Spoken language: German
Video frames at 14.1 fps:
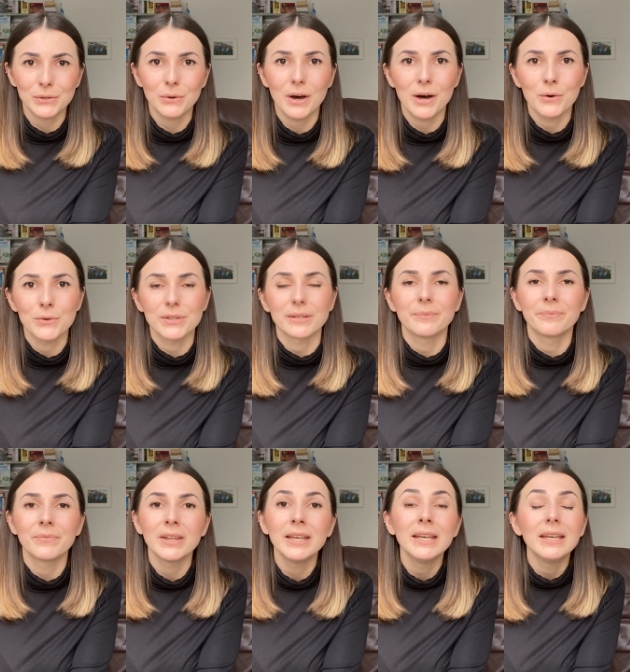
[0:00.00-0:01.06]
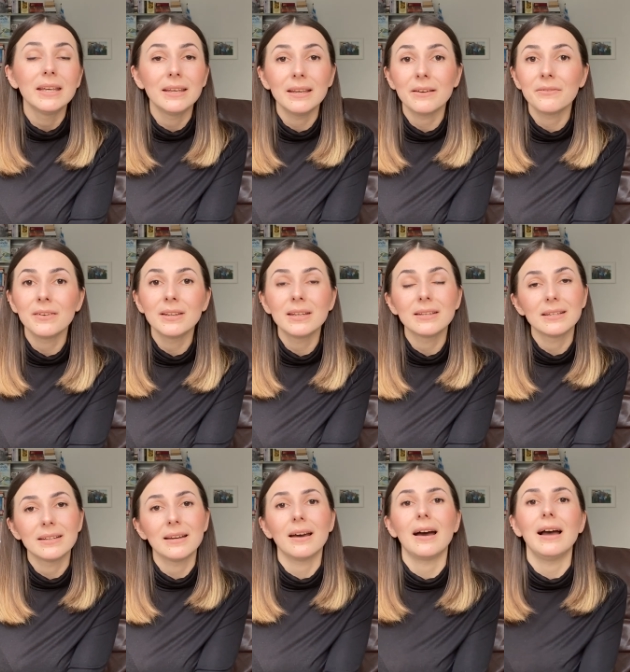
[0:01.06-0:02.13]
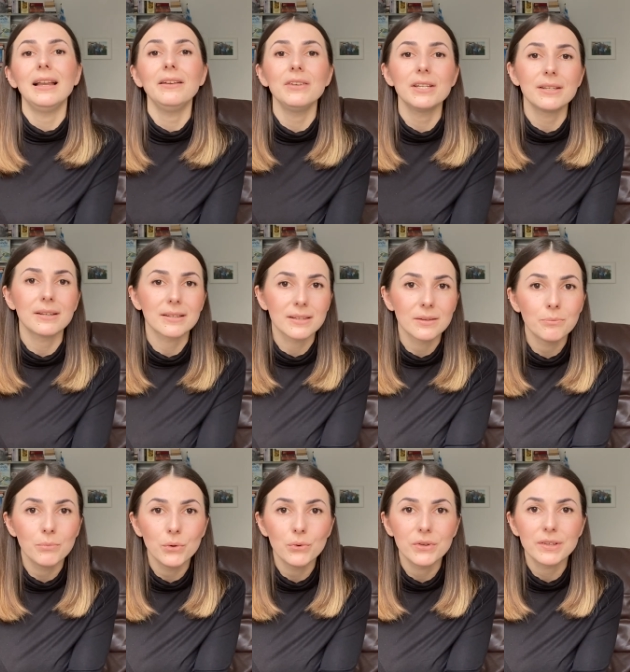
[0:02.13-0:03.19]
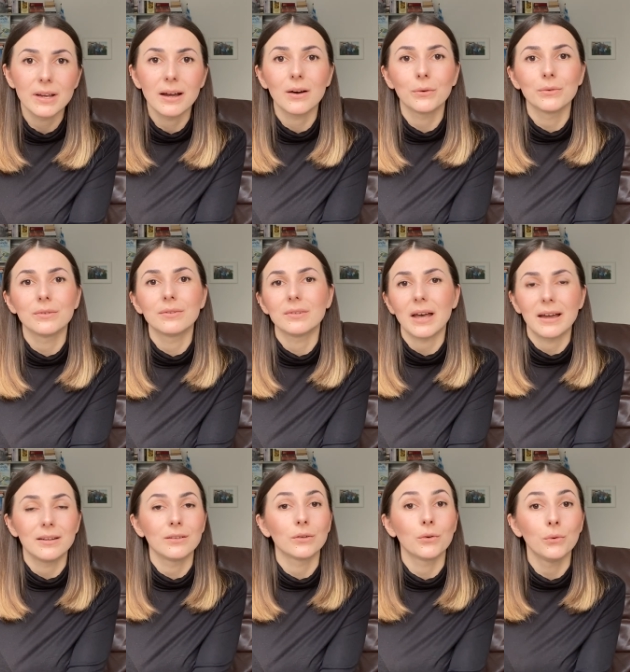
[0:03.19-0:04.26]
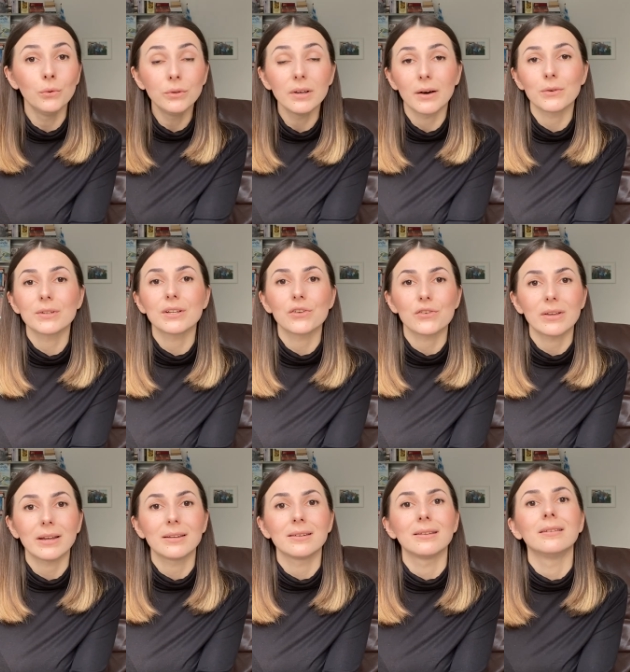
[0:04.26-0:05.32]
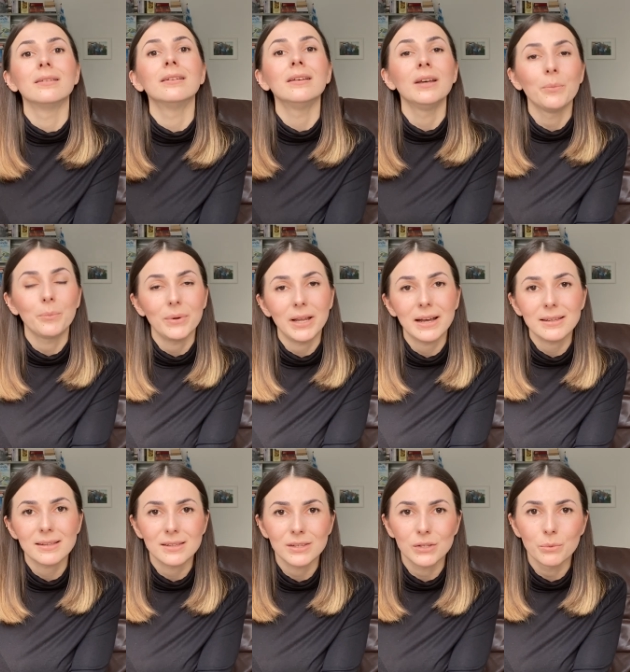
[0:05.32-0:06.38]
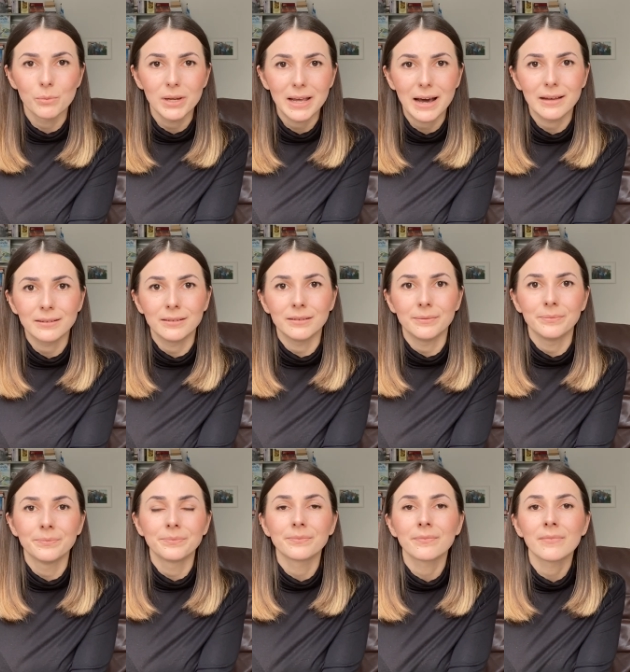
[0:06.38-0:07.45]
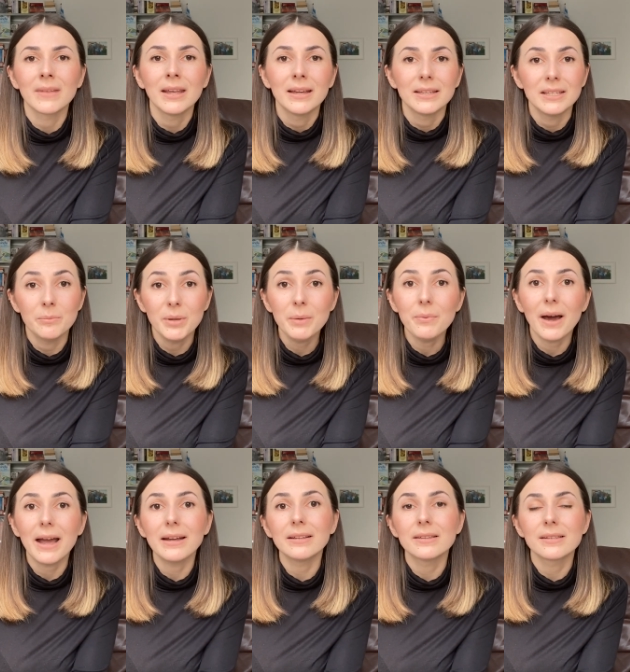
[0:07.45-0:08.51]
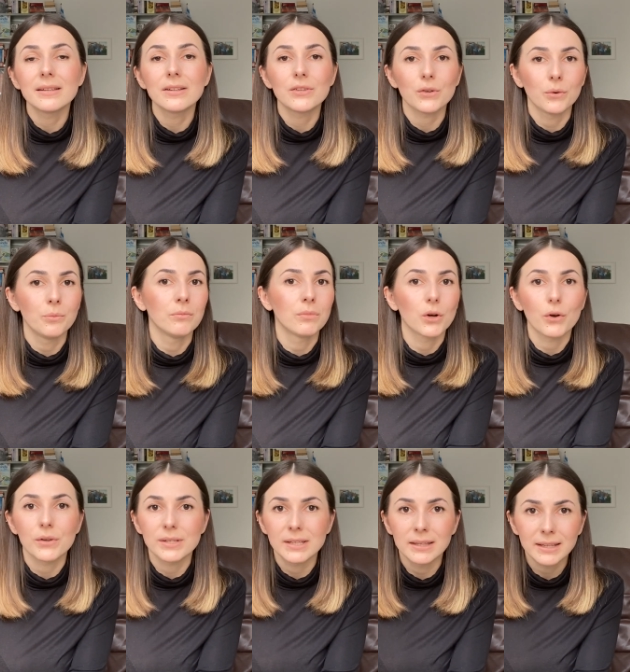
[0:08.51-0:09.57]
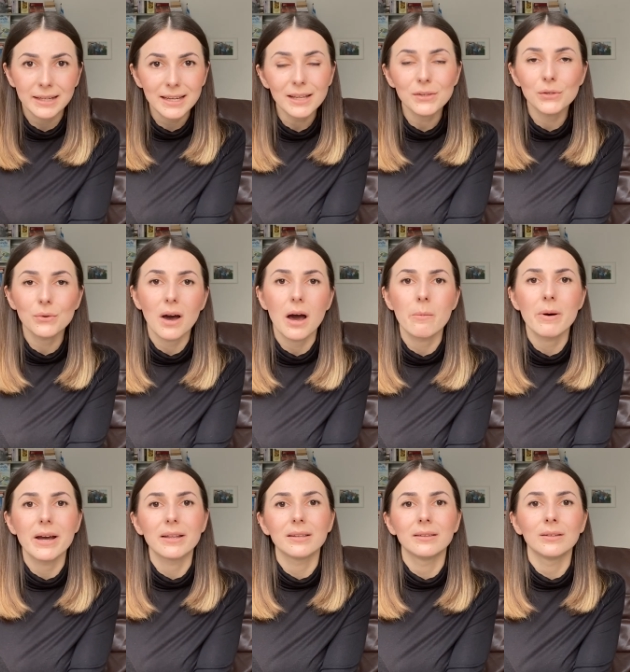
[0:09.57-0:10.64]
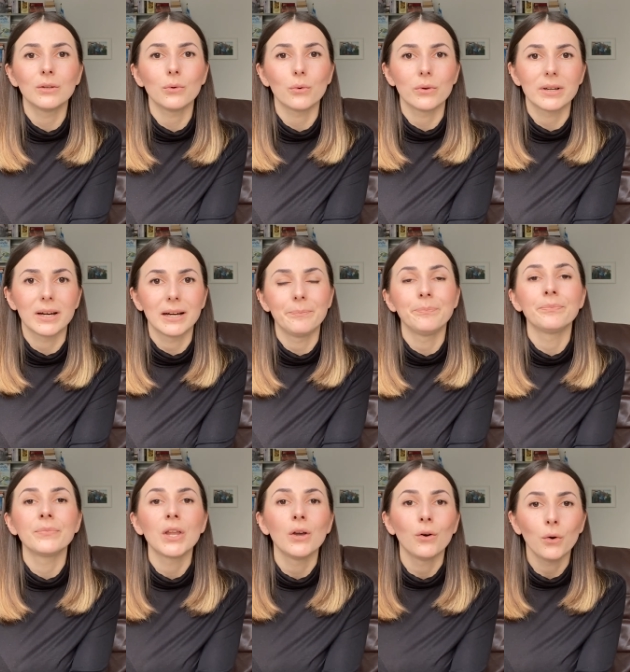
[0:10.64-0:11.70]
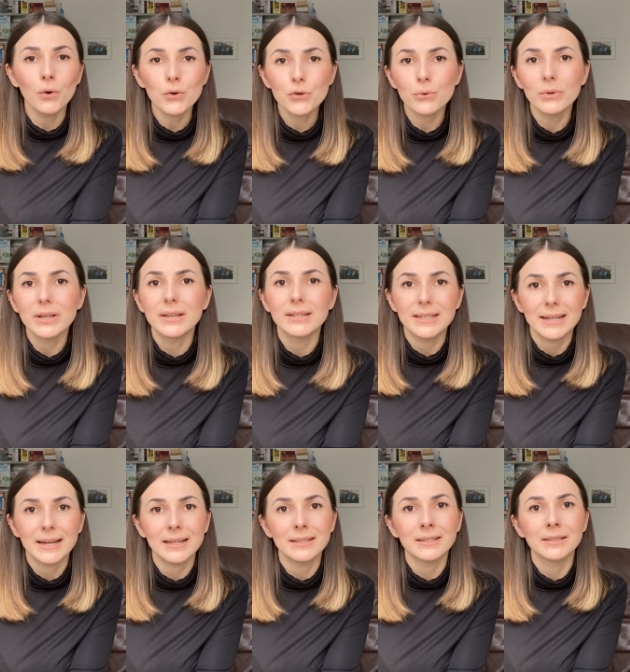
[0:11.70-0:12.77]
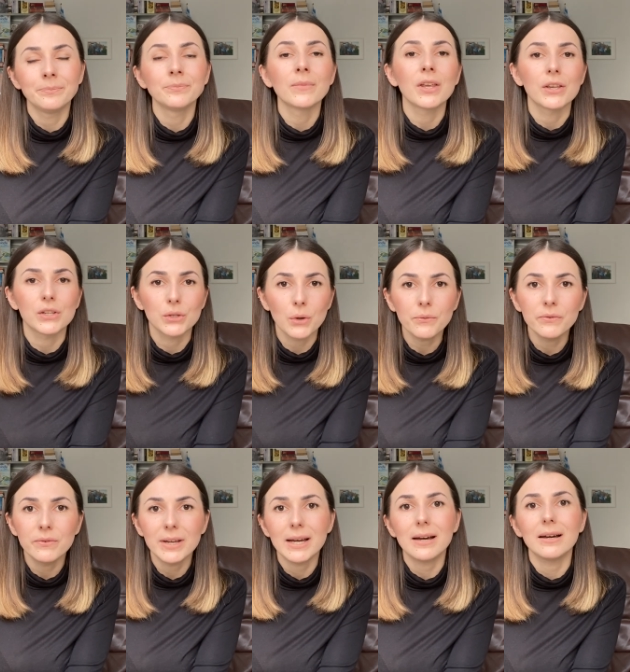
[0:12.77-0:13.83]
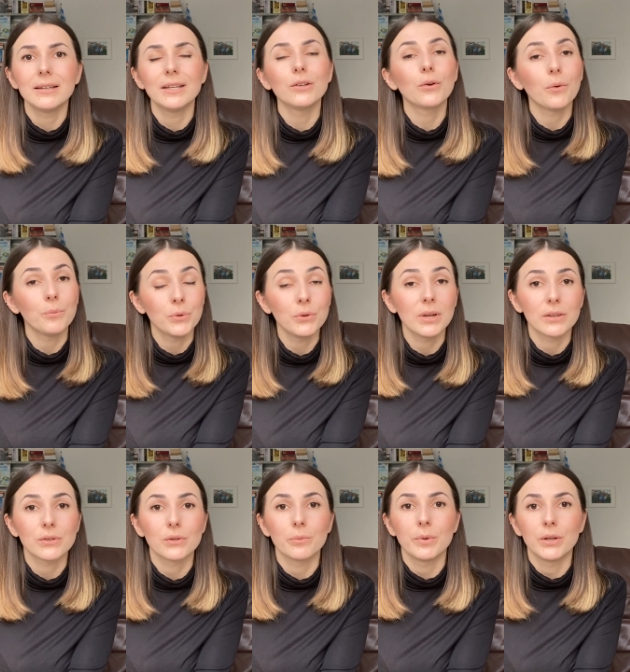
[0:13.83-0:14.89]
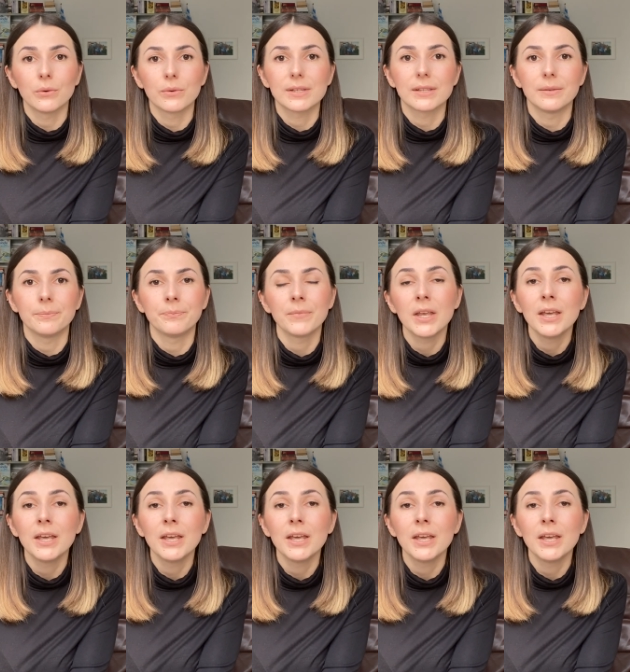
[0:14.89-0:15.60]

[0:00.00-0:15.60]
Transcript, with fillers: Zuhause. Hier findet ihr alle wichtigsten Bücher und einen gut ausgestatteten Platz zum Lernen. Die Bib eignet sich, um konzentriert zu arbeiten oder hochschulinterne Software an den Computern zu benutzen.